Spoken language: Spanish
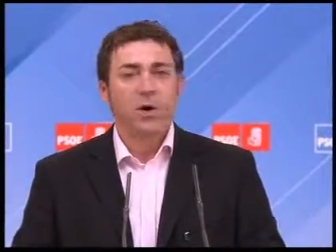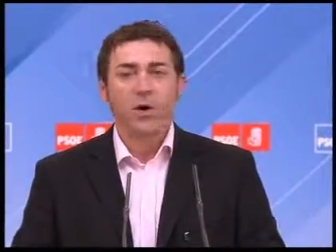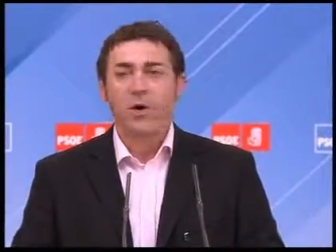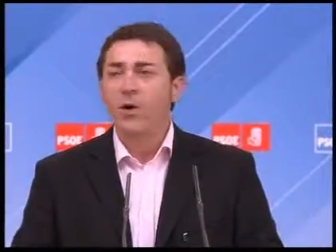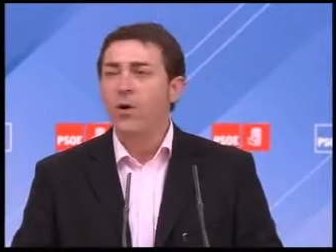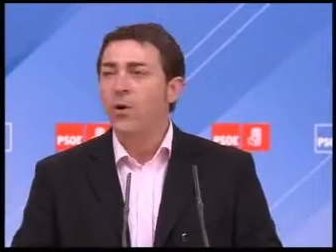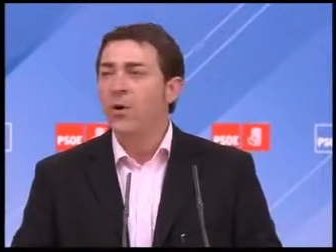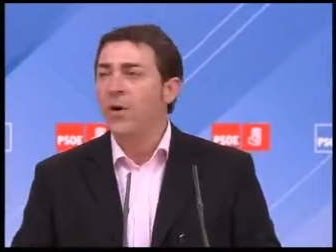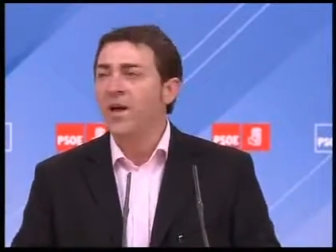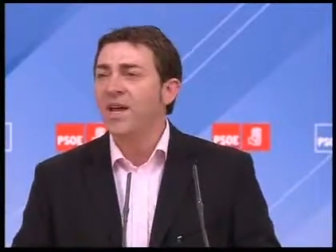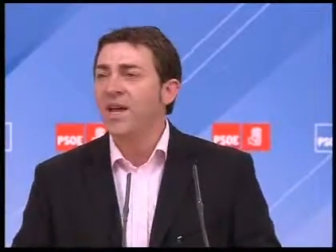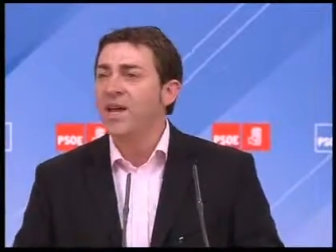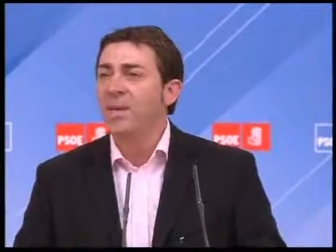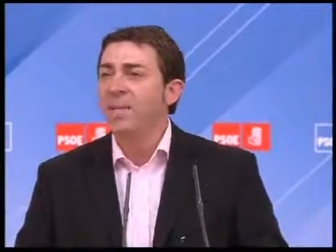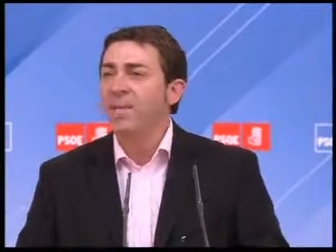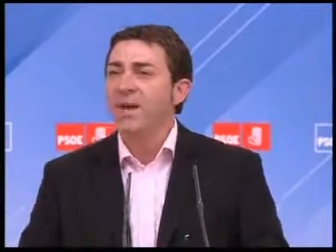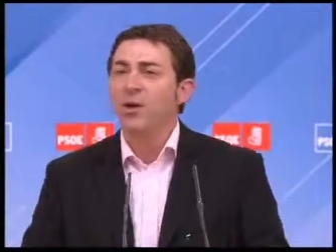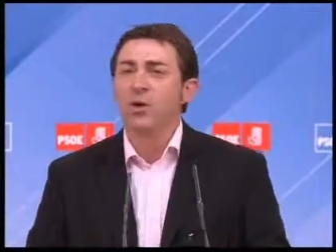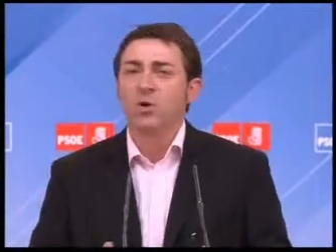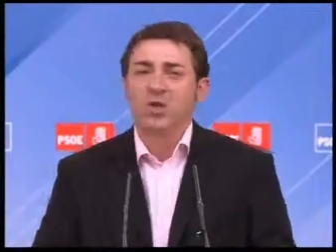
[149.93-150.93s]
No hay que
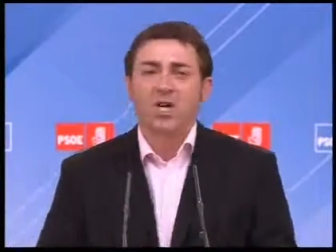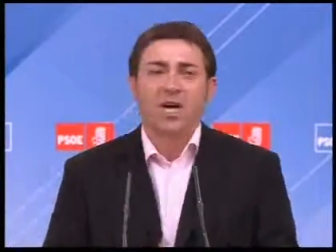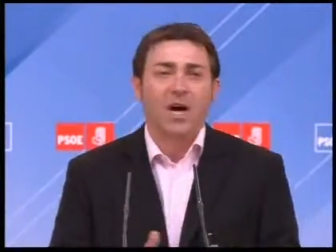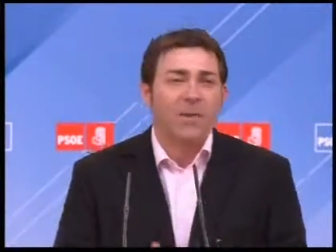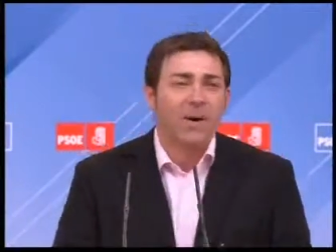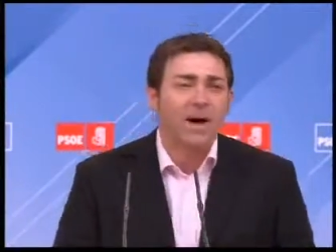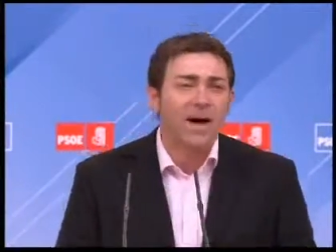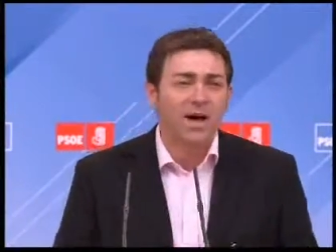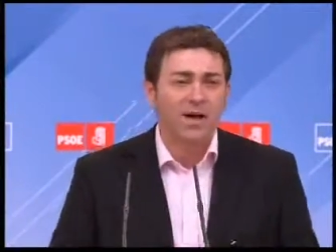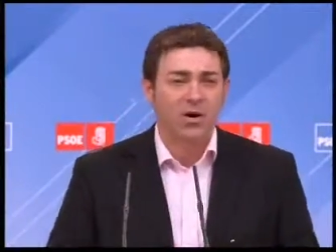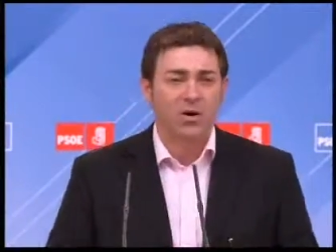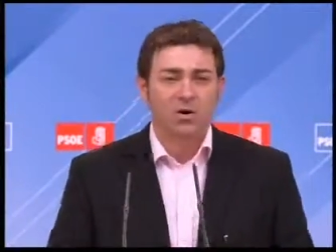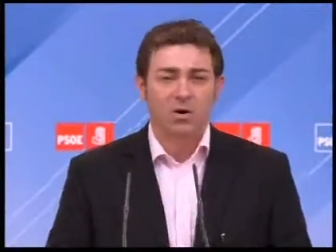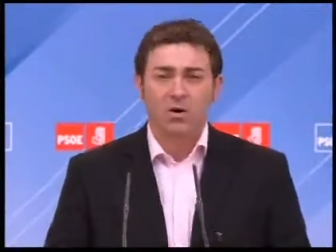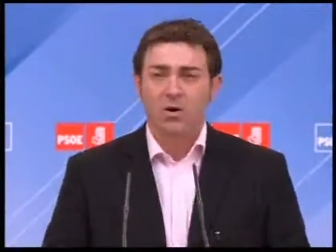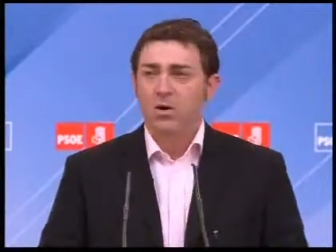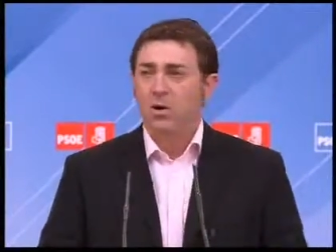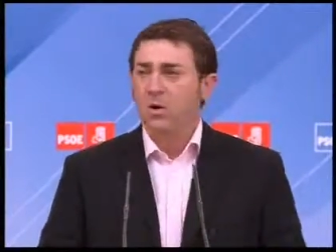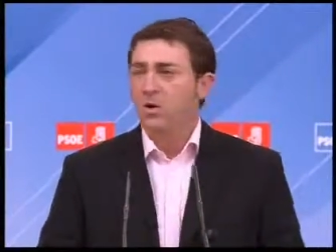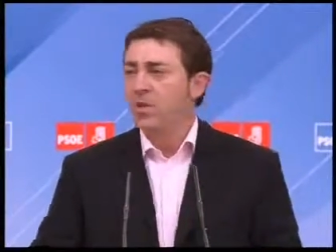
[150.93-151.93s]

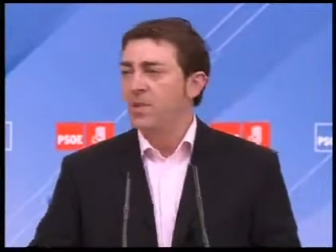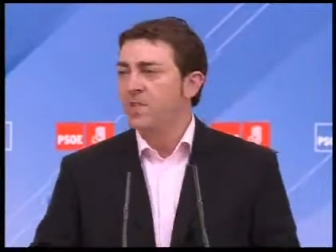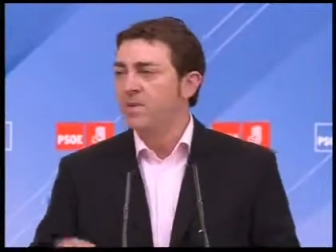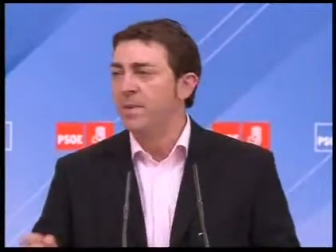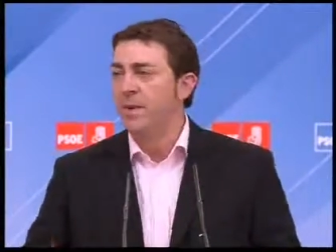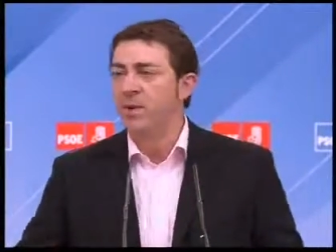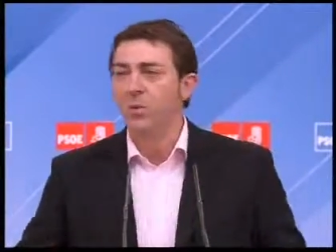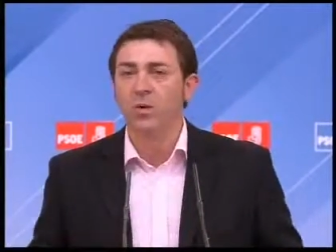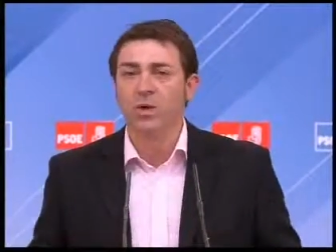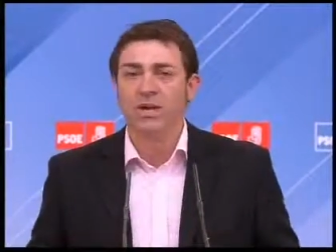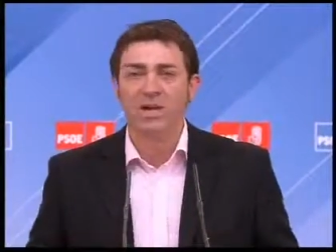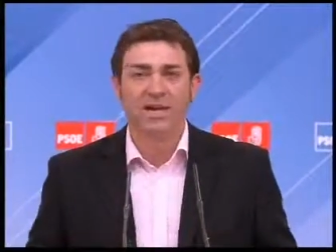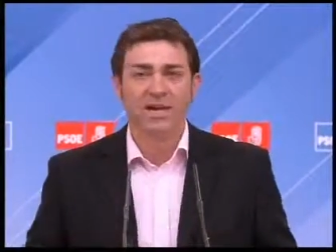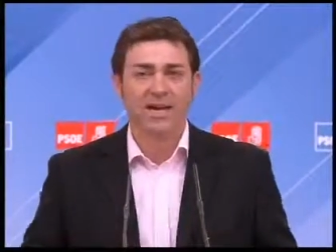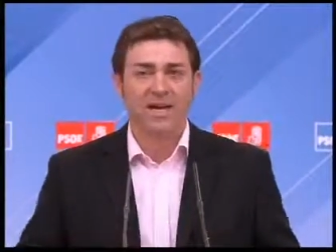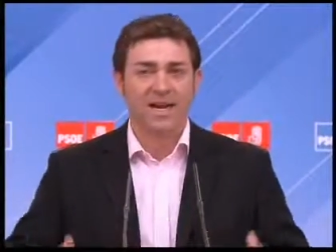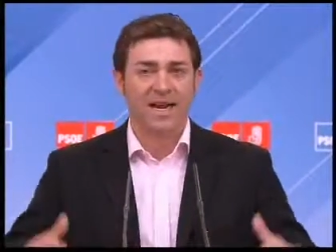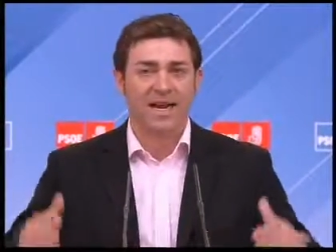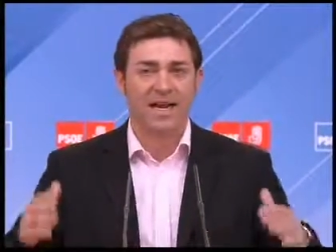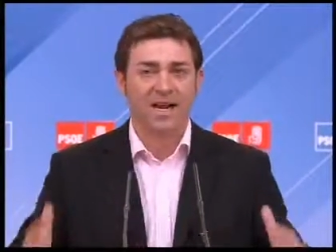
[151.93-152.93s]
menoscabar o disminuir
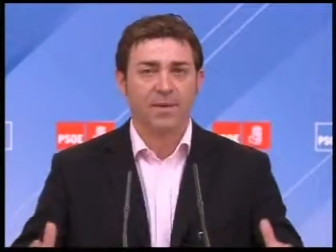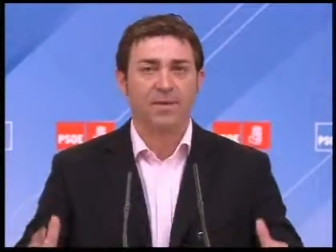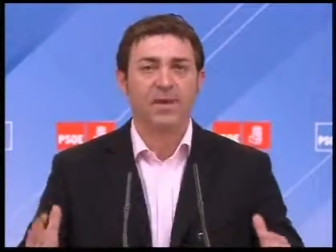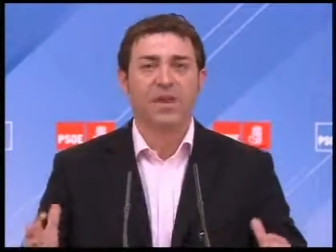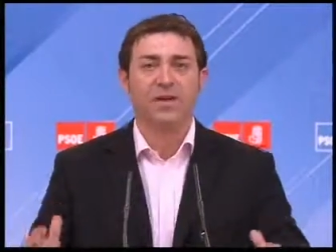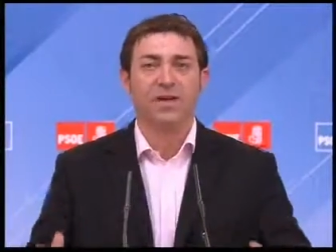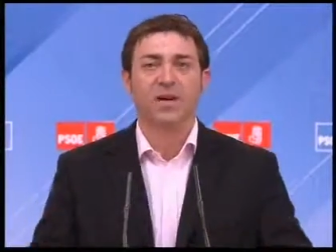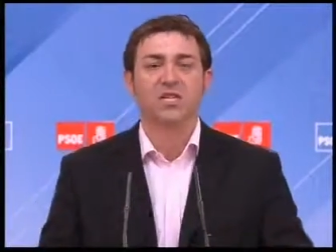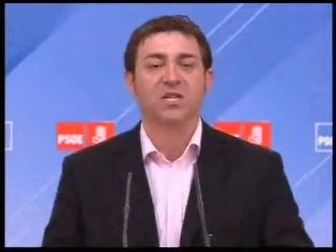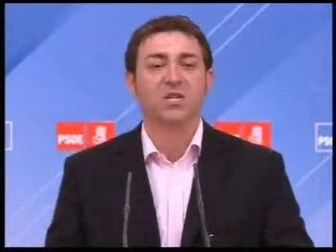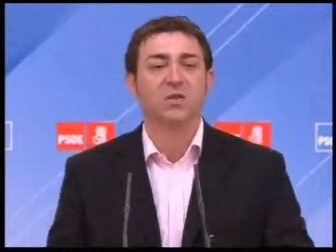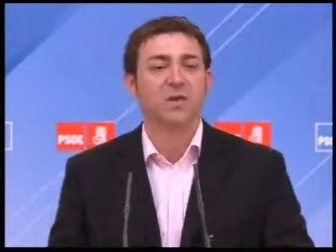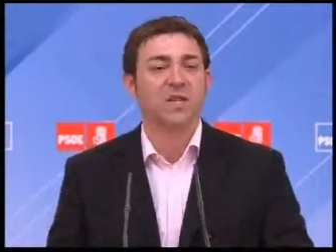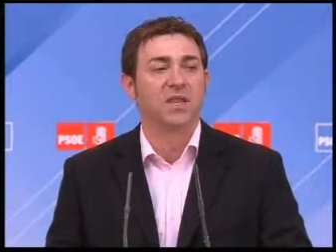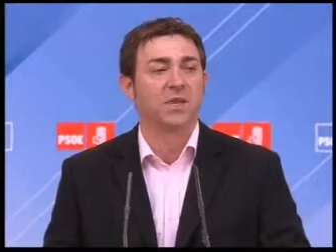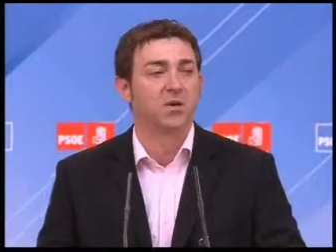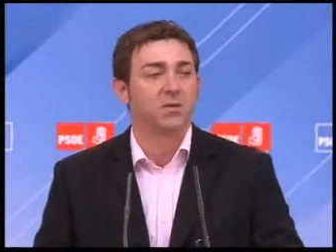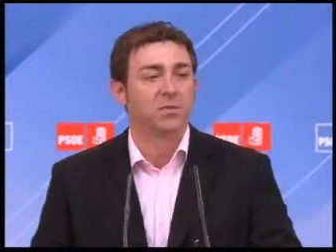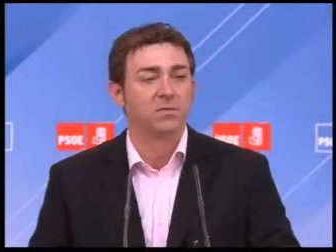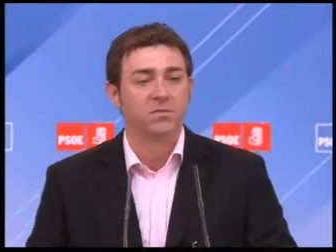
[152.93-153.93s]
la gravedad de la
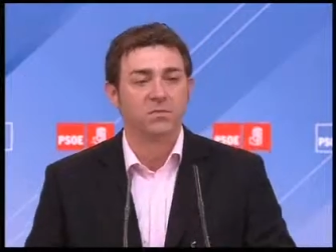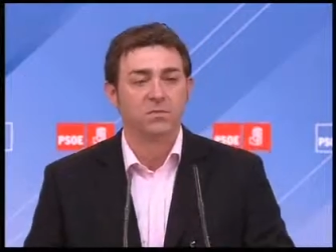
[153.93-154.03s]
situación.